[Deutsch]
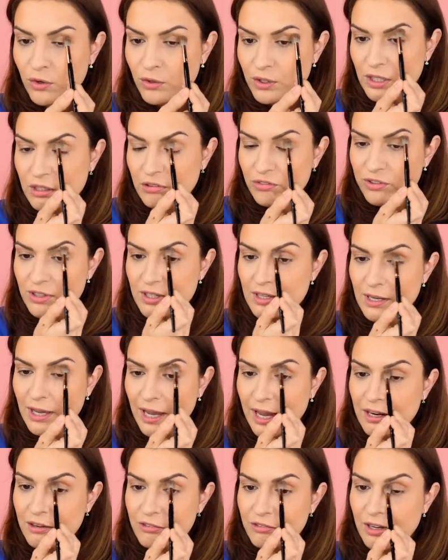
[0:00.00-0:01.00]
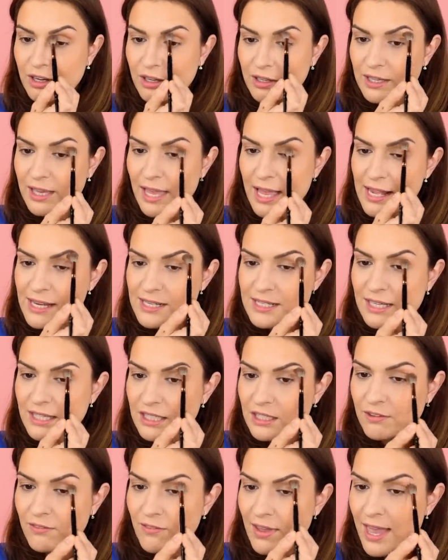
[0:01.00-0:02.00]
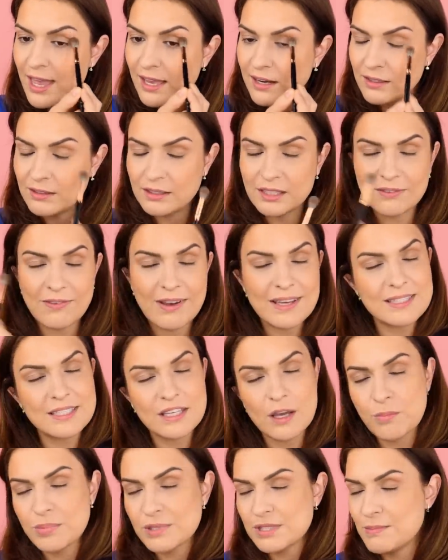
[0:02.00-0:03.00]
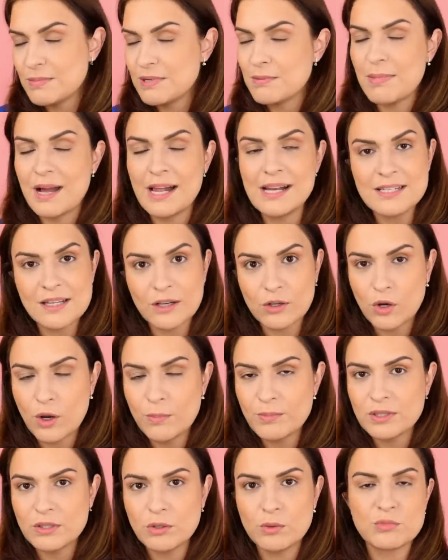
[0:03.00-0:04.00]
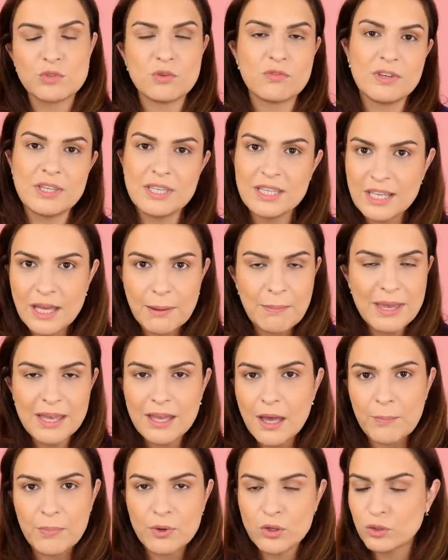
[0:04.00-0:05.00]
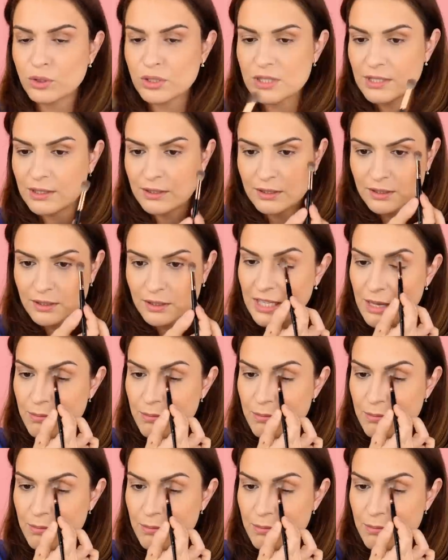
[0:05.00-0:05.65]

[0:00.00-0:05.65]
Und ich finde einfach, je älter ich werde, ich weiß nicht, ob es mit dem Alter kommt, umso weniger Make-up benutze ich.